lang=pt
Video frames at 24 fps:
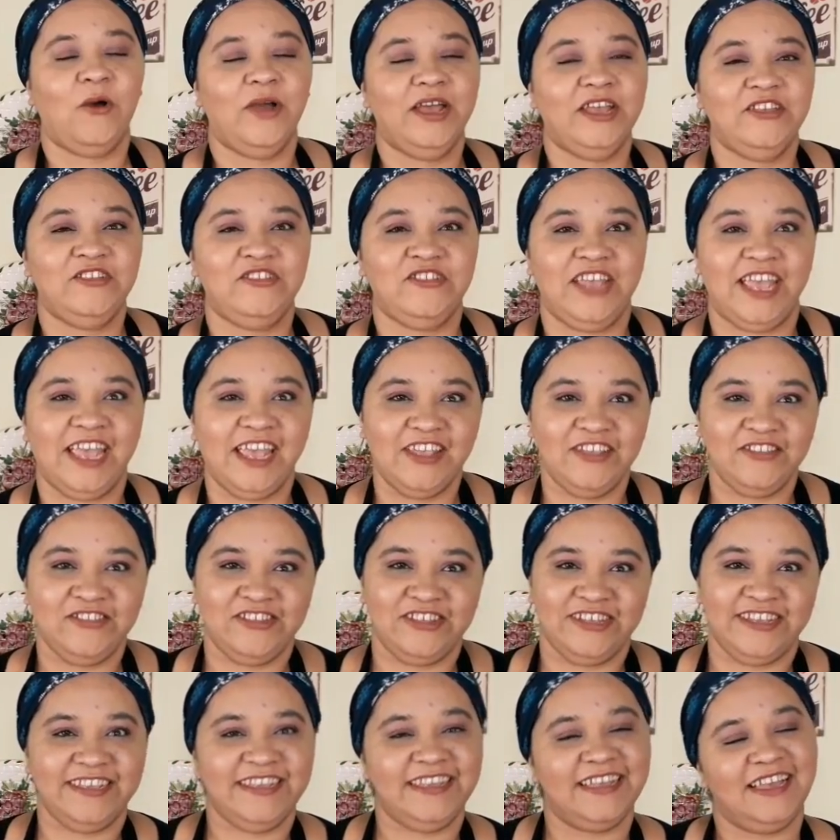Oi,
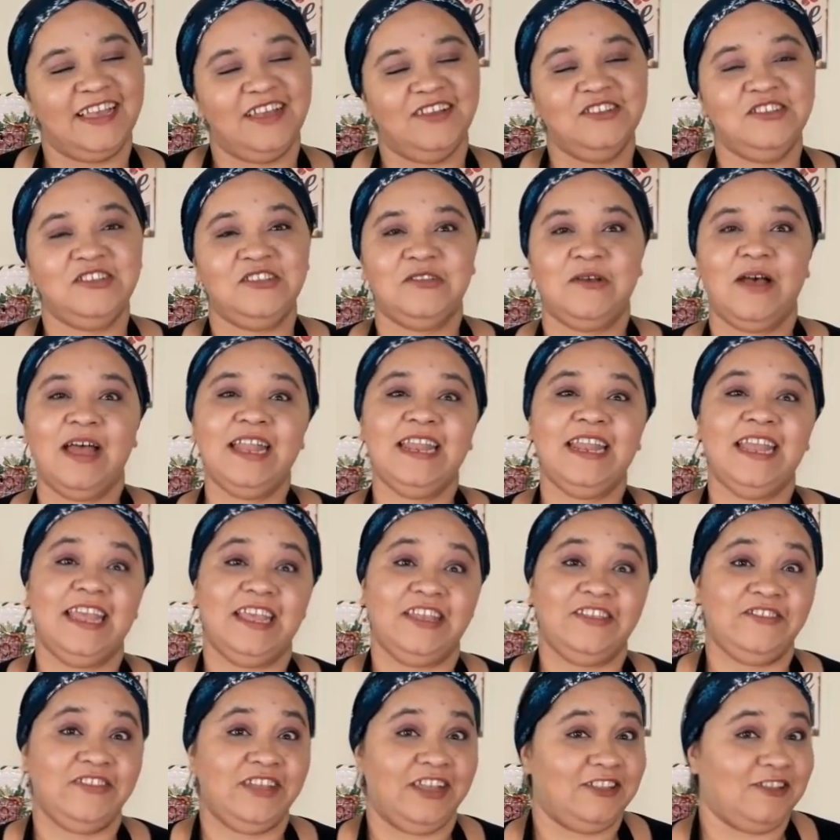gente! Eu sou a
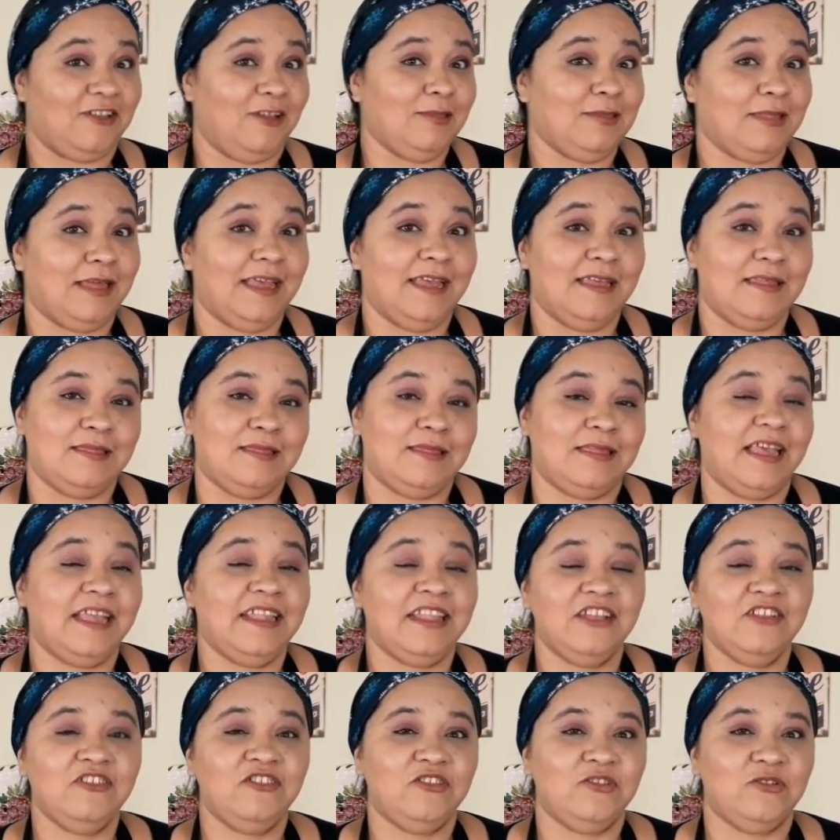Neide e a nossa
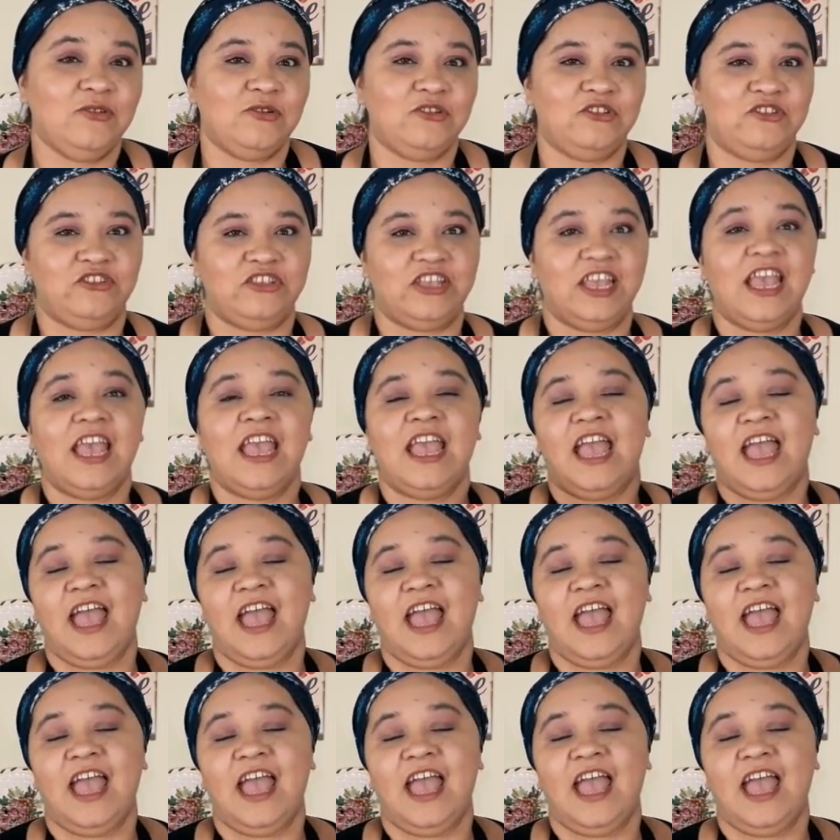receita de hoje